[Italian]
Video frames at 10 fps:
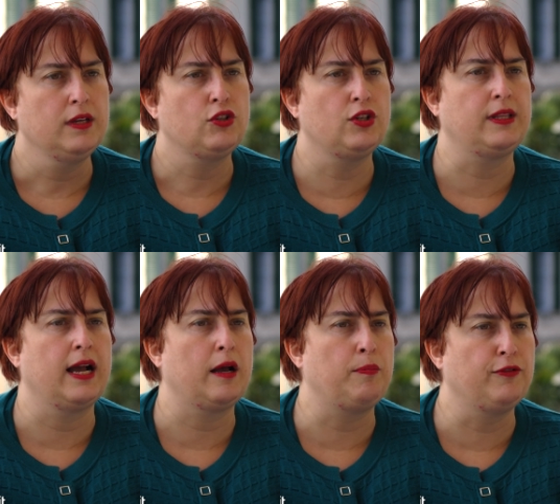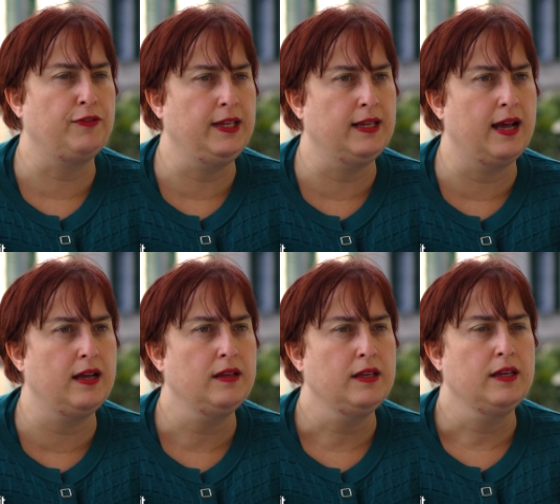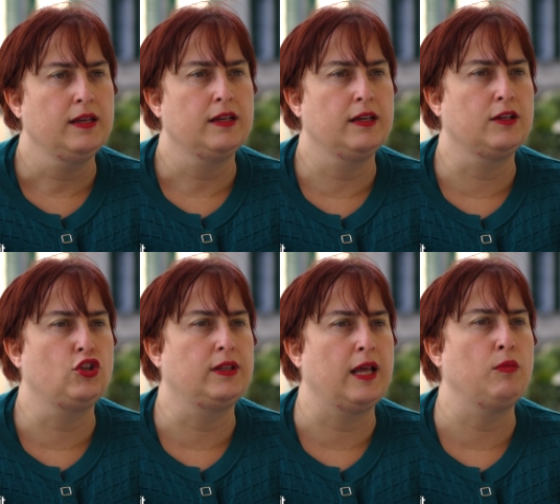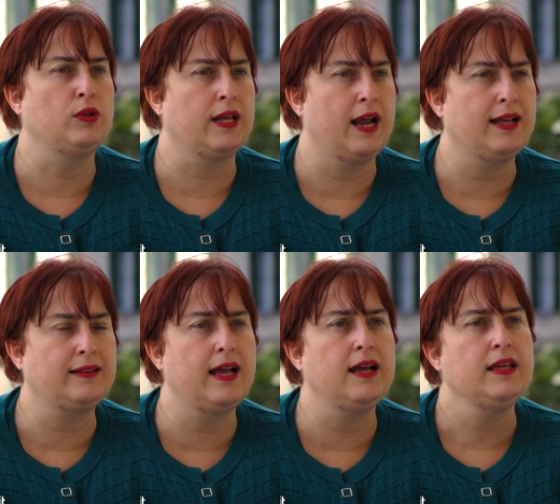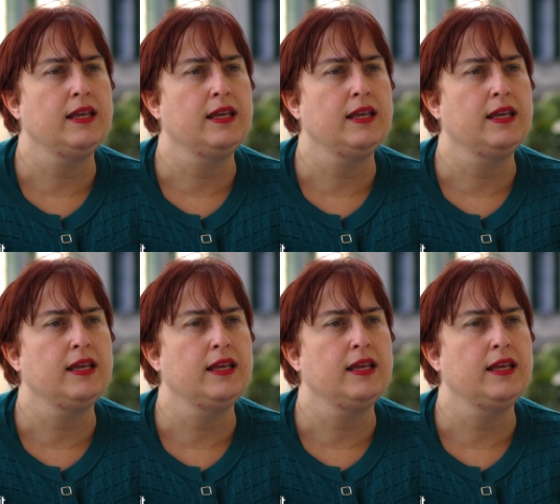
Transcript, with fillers: città capofila, eh, città moderata